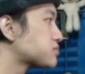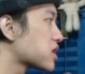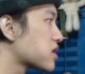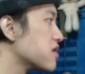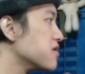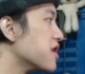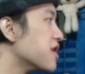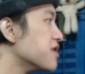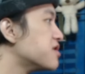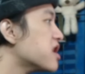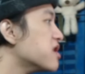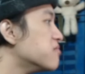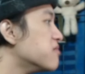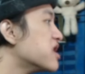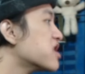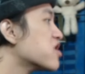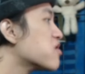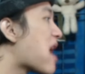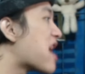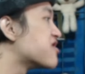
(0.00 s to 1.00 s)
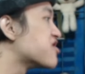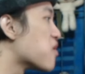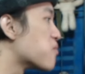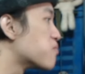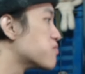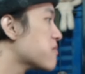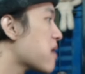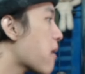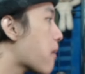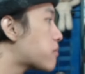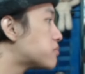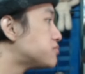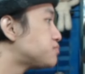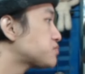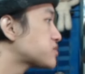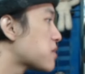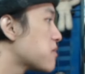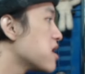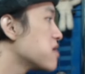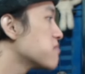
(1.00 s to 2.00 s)
Như vậy chi miếng có 30 chứ má.
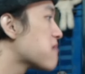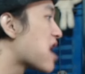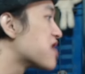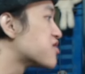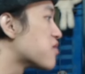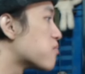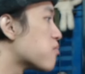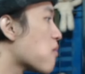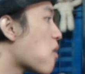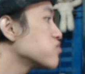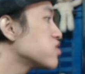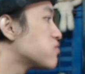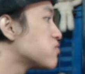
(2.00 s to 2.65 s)
Miếng 30-40